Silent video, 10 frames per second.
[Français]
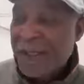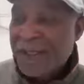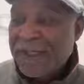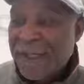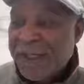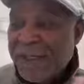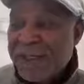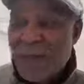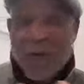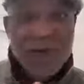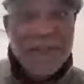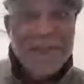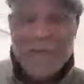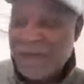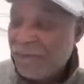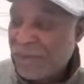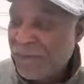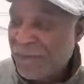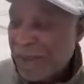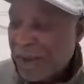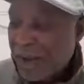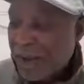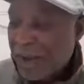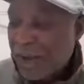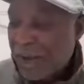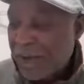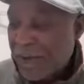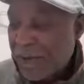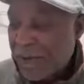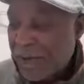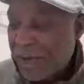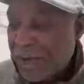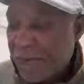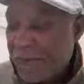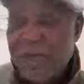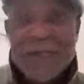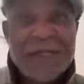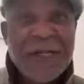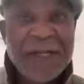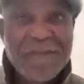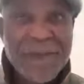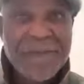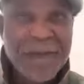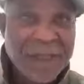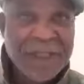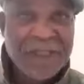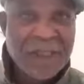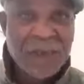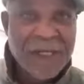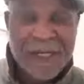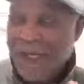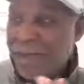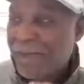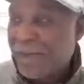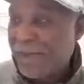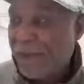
Jeanne Mingolet est avec vous. Euh, Michel Kimbembe est déjà dans l'équipe.